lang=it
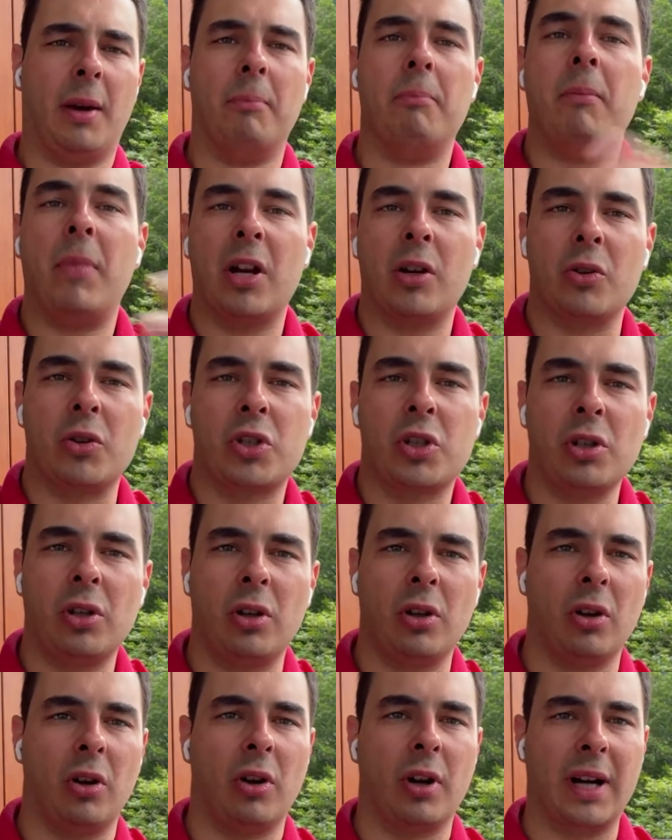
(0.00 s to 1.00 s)
ma non
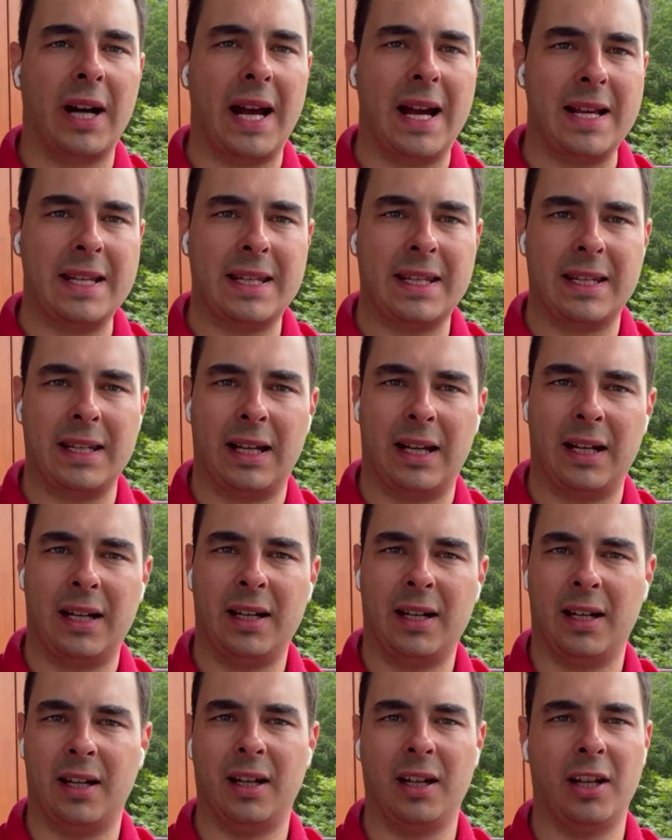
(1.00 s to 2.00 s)
solo,
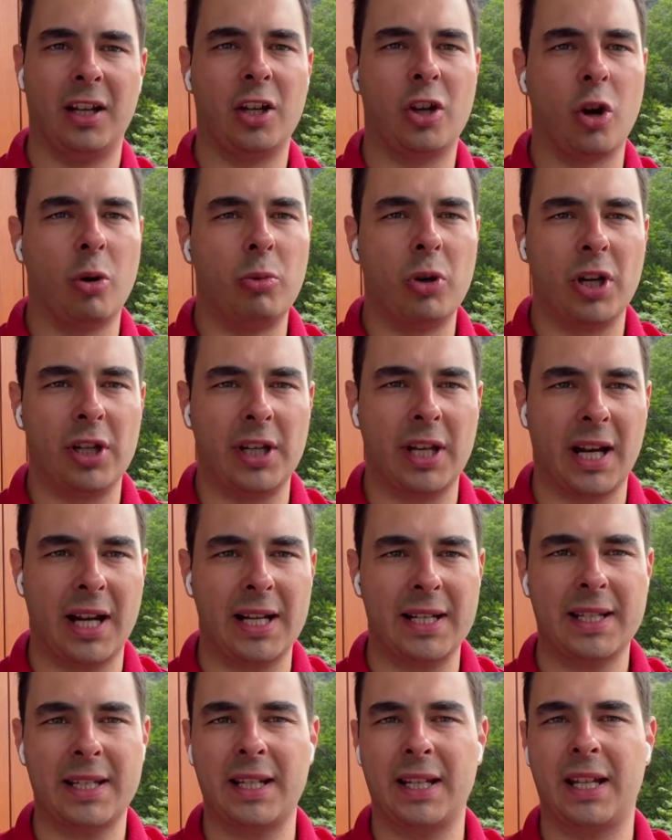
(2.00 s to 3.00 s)
Rassa, eh, il comune di
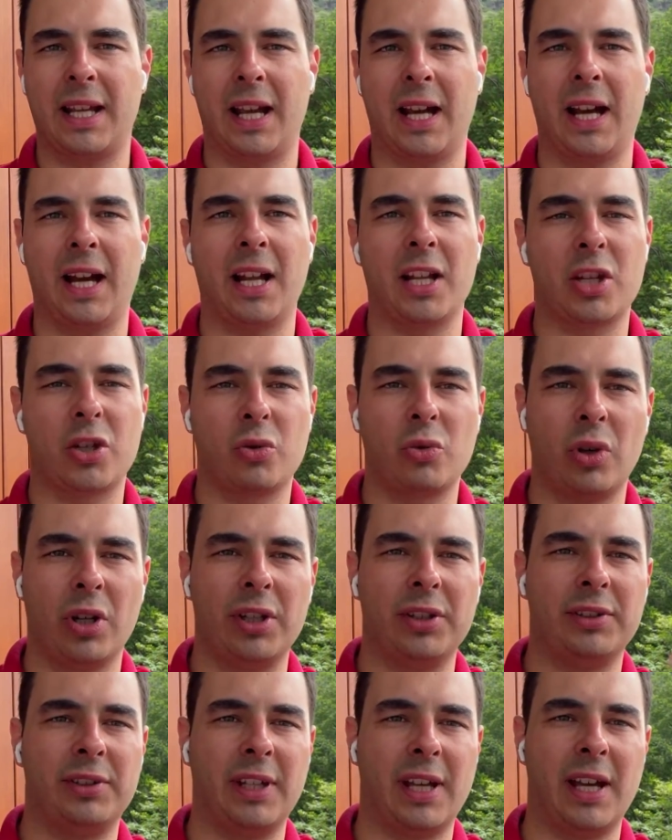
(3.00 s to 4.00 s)
Rassa che ha al suo
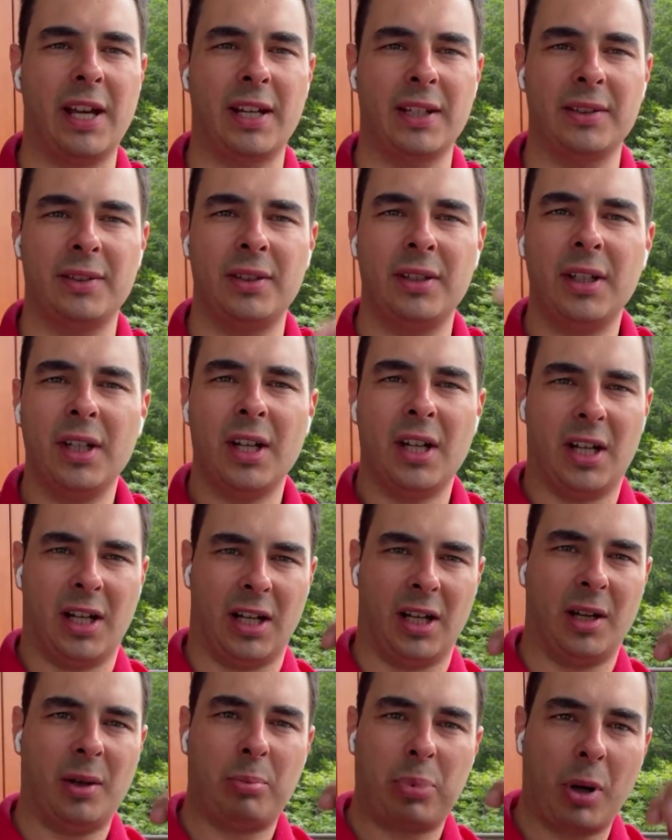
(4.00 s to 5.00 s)
interno,
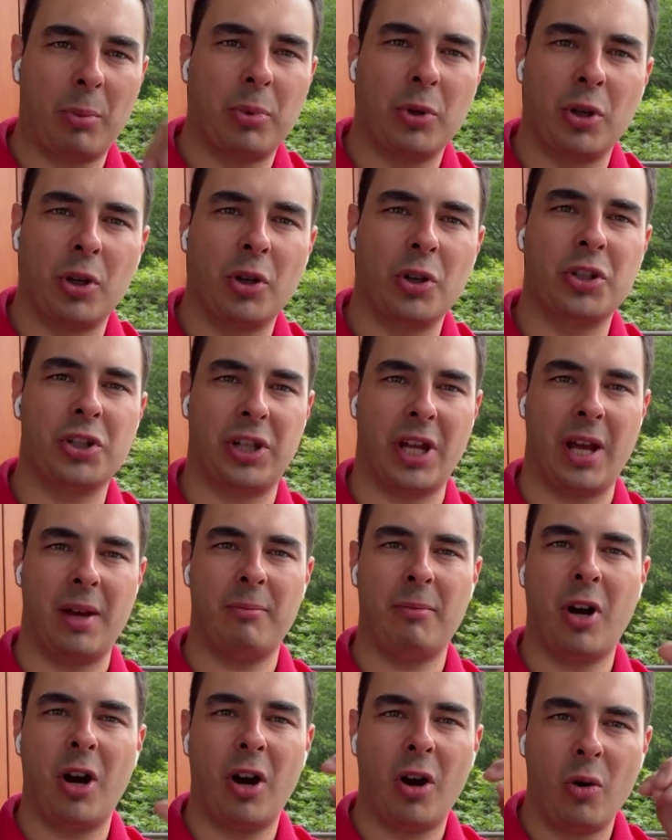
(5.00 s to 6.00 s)
eh, proprio nello
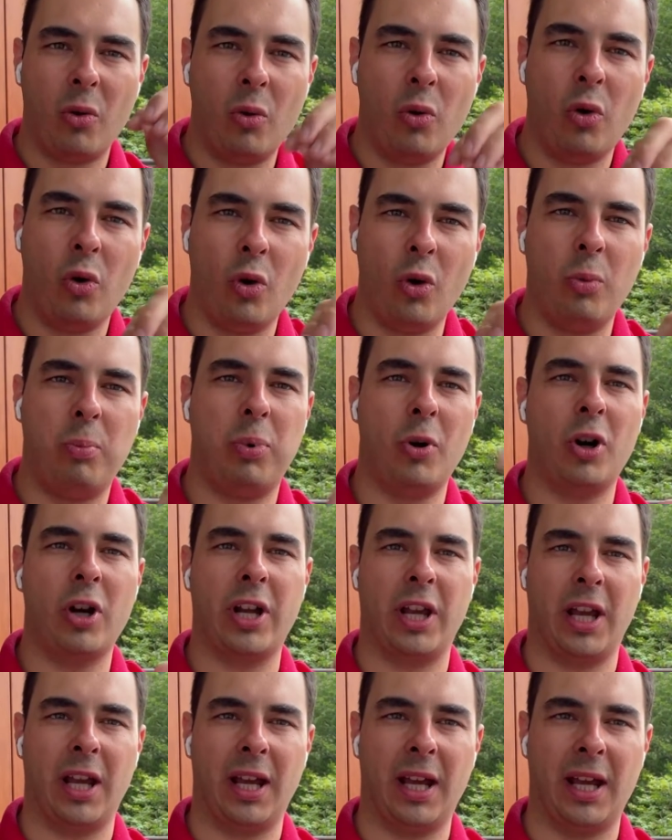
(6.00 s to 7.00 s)
stemma, un lupo
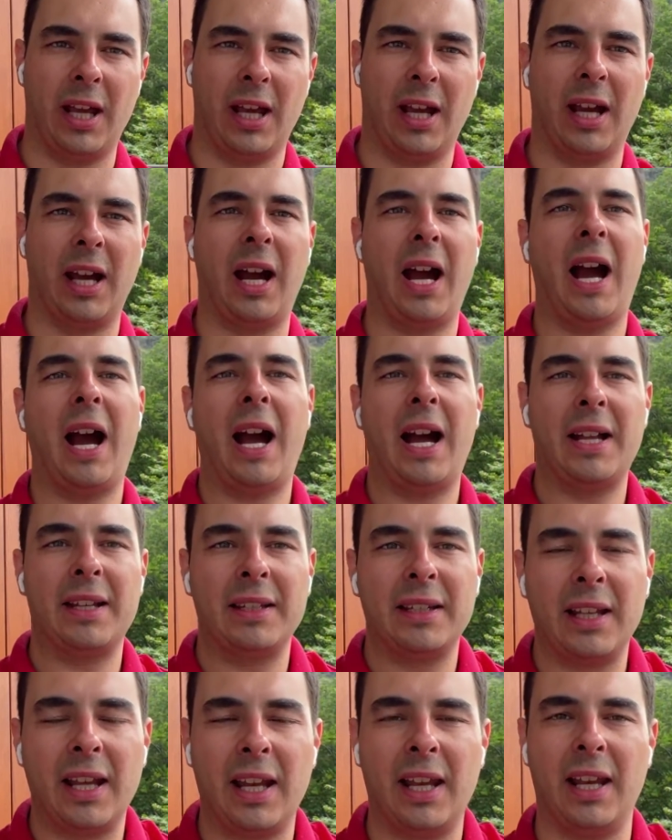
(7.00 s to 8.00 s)
che eh, ha
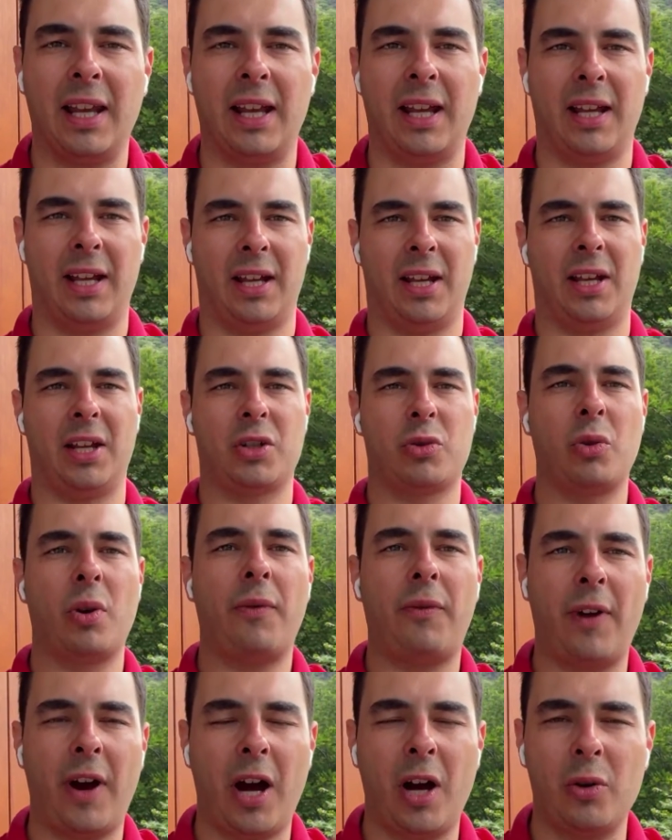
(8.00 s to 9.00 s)
nelle eh,
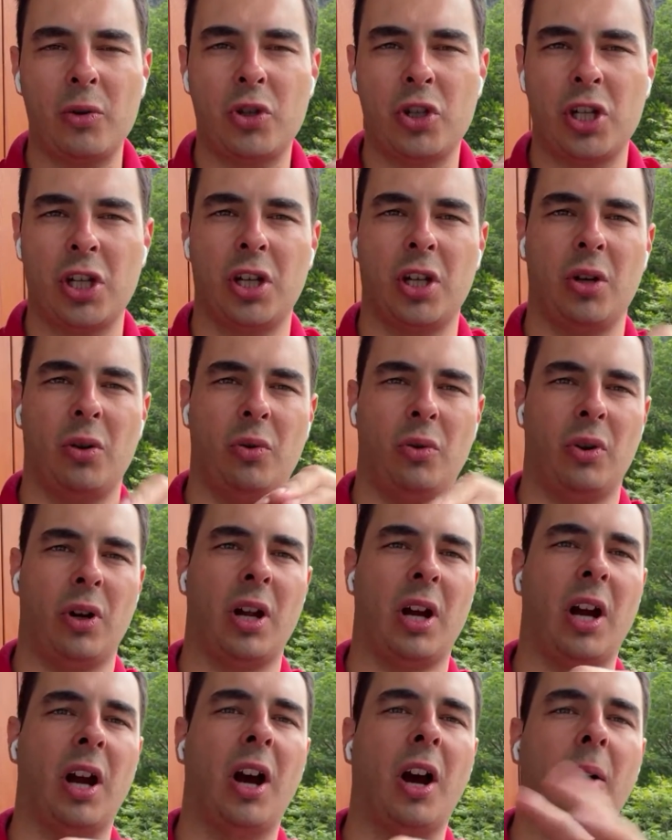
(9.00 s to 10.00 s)
sue fauci un
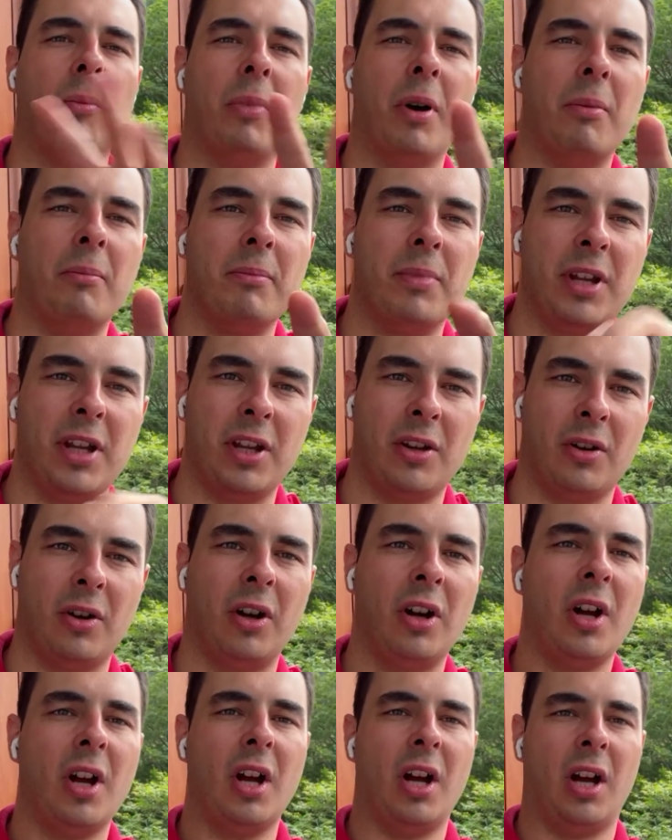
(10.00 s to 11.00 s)
eh, bambino